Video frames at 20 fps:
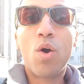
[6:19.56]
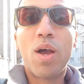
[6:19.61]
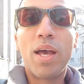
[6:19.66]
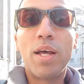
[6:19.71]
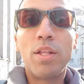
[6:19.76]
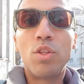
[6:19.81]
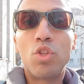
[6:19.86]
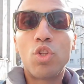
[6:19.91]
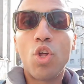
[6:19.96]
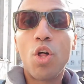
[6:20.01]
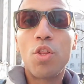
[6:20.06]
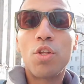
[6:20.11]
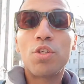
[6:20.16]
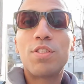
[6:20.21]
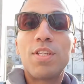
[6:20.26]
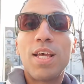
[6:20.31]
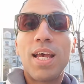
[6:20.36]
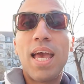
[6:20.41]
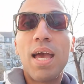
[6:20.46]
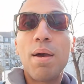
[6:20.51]
que
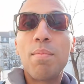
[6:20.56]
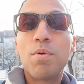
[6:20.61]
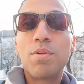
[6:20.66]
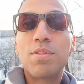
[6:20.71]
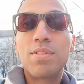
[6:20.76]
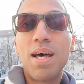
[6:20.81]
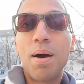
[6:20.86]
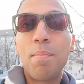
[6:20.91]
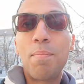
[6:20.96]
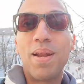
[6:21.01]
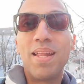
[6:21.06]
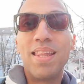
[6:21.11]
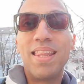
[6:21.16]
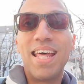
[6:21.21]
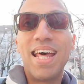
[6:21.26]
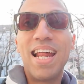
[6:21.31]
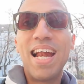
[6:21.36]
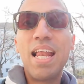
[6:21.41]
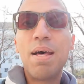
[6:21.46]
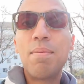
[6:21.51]
todos lleguemos a
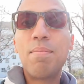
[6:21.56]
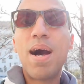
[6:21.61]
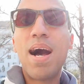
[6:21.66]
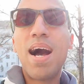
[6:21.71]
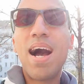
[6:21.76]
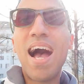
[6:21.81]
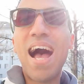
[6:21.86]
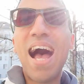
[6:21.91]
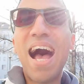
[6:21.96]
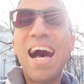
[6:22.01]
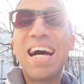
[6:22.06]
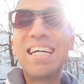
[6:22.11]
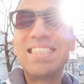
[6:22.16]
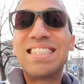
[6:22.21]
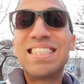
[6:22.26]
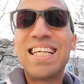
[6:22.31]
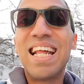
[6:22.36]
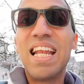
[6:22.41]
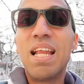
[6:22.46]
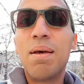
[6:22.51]
aprender alemán
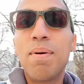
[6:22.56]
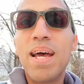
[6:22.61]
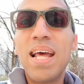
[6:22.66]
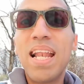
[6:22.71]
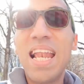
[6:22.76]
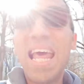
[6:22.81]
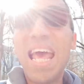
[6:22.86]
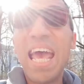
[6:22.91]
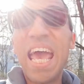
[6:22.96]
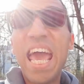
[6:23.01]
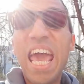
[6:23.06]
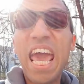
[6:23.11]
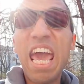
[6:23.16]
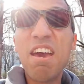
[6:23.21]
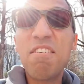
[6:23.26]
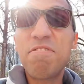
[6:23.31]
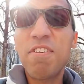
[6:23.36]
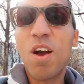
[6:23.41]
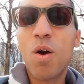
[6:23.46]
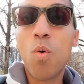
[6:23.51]
hasta el nivel
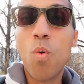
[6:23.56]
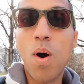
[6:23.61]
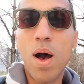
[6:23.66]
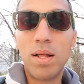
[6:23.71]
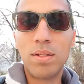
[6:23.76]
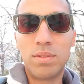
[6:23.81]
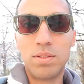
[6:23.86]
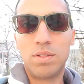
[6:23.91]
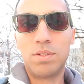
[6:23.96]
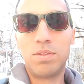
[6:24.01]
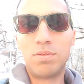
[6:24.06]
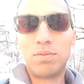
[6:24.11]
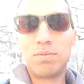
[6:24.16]
F4.